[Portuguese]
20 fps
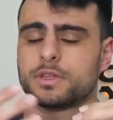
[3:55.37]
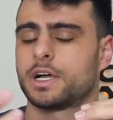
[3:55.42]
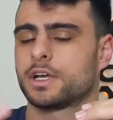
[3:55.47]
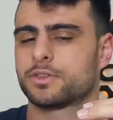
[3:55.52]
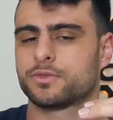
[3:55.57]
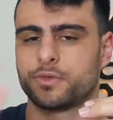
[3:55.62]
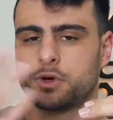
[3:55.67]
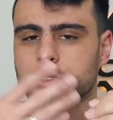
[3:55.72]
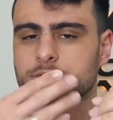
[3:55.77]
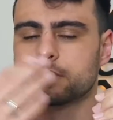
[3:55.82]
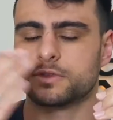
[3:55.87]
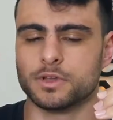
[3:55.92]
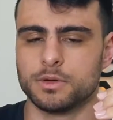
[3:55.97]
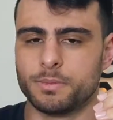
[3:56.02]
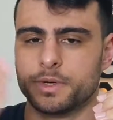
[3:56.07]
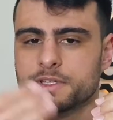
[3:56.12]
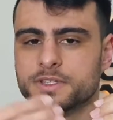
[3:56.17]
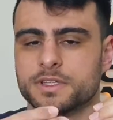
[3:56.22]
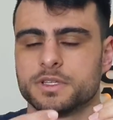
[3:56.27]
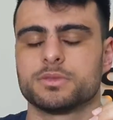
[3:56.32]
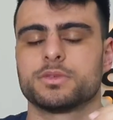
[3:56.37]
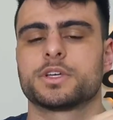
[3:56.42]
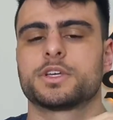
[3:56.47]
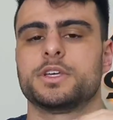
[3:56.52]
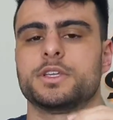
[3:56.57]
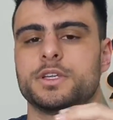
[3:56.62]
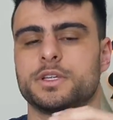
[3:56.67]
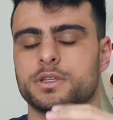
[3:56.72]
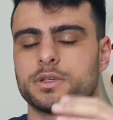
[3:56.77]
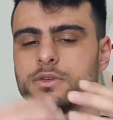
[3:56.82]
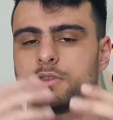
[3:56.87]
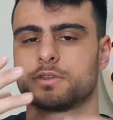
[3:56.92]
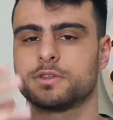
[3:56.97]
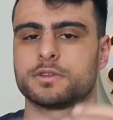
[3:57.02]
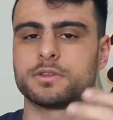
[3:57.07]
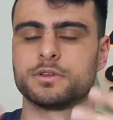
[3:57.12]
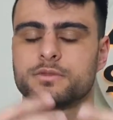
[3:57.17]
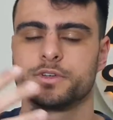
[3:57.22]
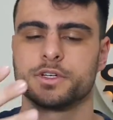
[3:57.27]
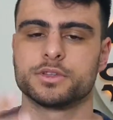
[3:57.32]
As fotos estão passando aqui, né? então vocês
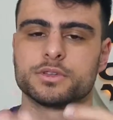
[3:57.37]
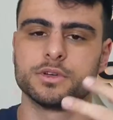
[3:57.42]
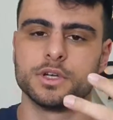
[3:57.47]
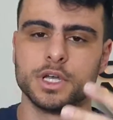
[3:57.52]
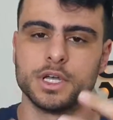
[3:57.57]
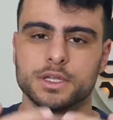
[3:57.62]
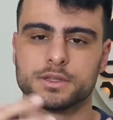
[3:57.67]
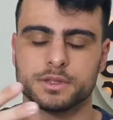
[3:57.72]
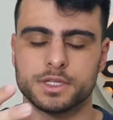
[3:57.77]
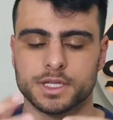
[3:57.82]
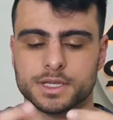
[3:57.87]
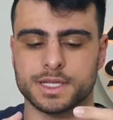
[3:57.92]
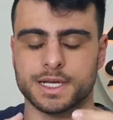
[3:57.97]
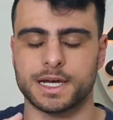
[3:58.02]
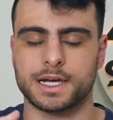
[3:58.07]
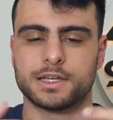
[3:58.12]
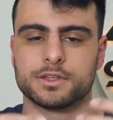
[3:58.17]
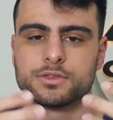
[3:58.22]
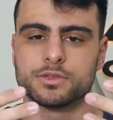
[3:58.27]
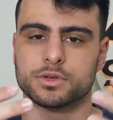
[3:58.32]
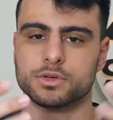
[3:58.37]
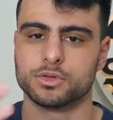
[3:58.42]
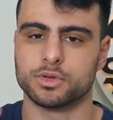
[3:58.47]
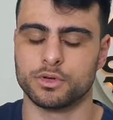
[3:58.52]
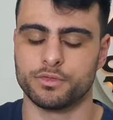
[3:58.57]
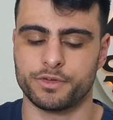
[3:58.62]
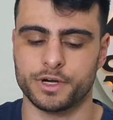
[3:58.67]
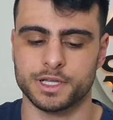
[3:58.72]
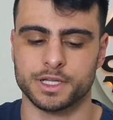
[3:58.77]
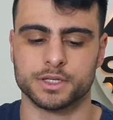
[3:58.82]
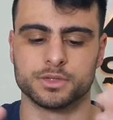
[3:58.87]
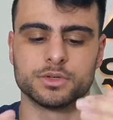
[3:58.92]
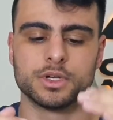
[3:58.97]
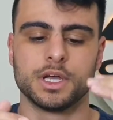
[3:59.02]
estão vendo detalhes do que eu estou falando.